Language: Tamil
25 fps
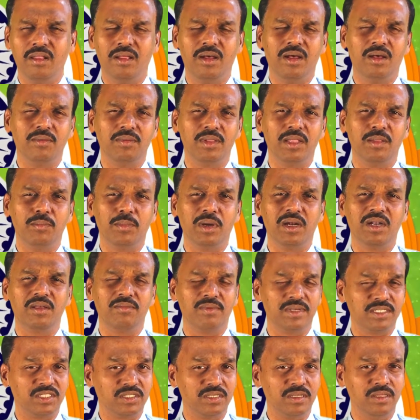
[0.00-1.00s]
எல்லா
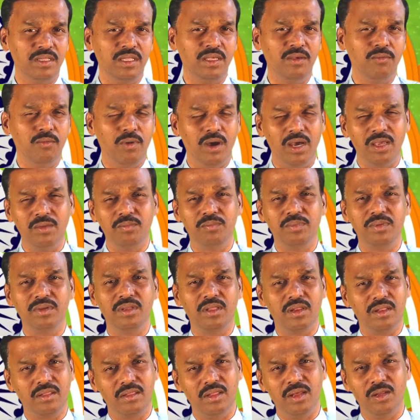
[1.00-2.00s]
விதமான வசதி
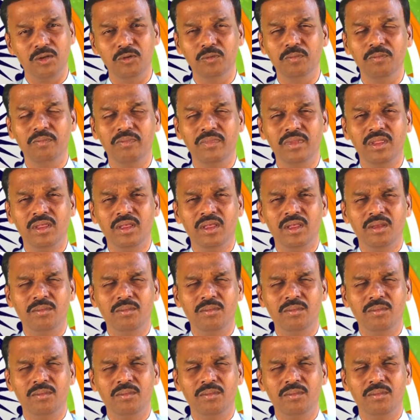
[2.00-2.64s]
வாய்ப்பு இருந்தாலும்